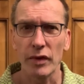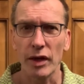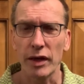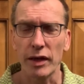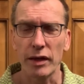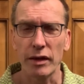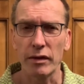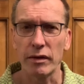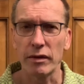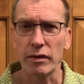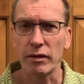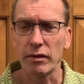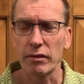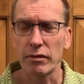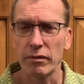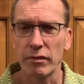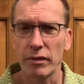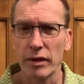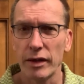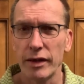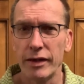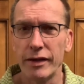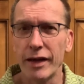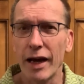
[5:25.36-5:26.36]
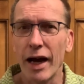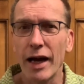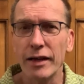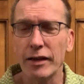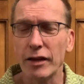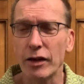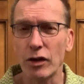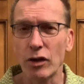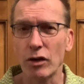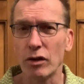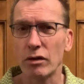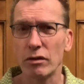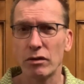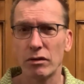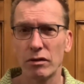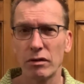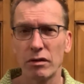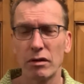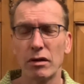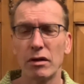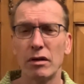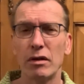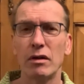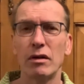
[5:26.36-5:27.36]
In, in einen
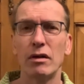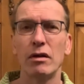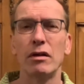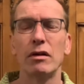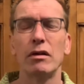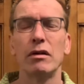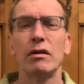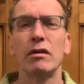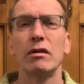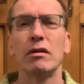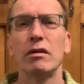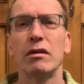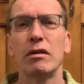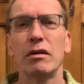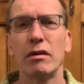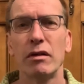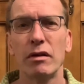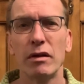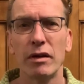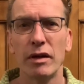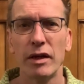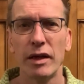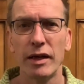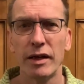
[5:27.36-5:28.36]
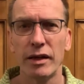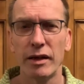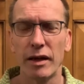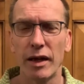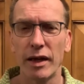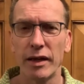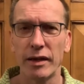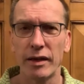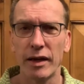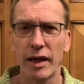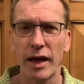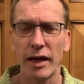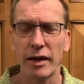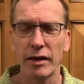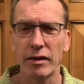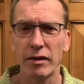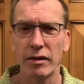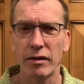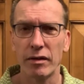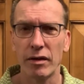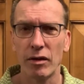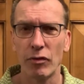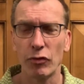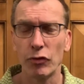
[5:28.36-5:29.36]
in, in
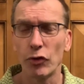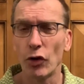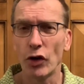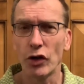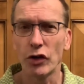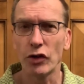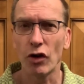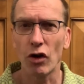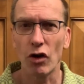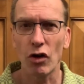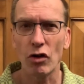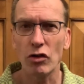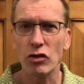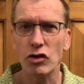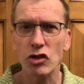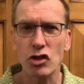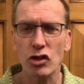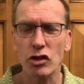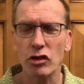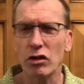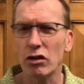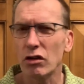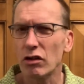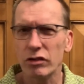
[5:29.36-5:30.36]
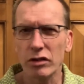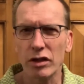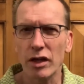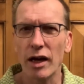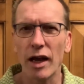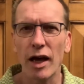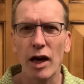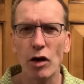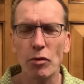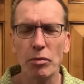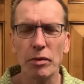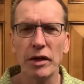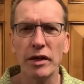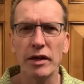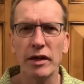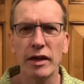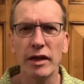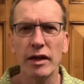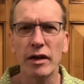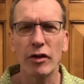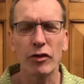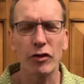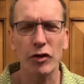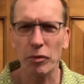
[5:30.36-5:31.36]
einen Feudalstaat, glaube ich
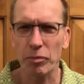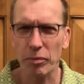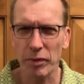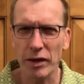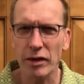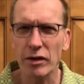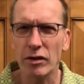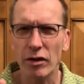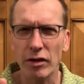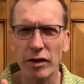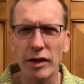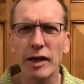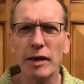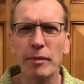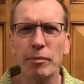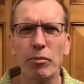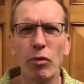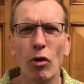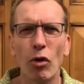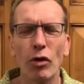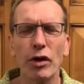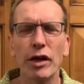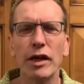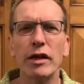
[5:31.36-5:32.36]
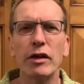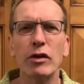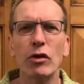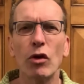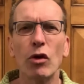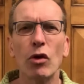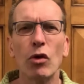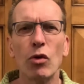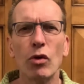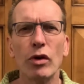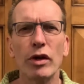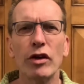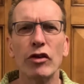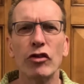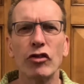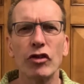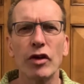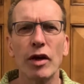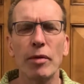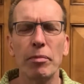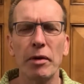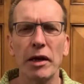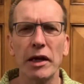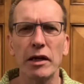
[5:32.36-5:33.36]
hier, also ich bin ja nicht
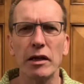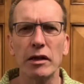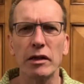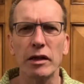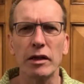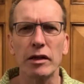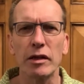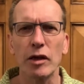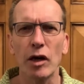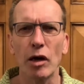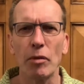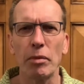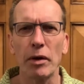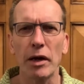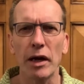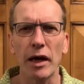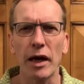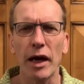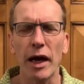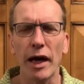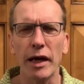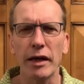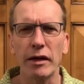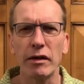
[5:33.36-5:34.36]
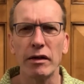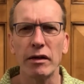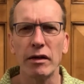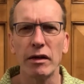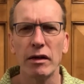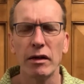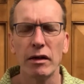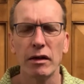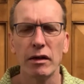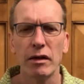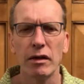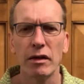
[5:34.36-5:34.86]
politologisch gebildet, aber ein,